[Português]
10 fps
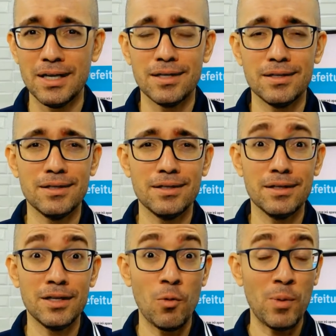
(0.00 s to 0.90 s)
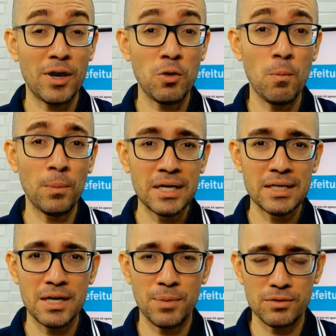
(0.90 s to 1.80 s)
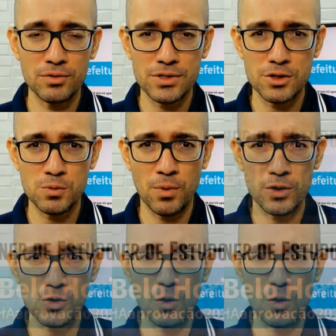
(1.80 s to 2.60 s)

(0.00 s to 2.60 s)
E eu preparei um planner para que vocês possam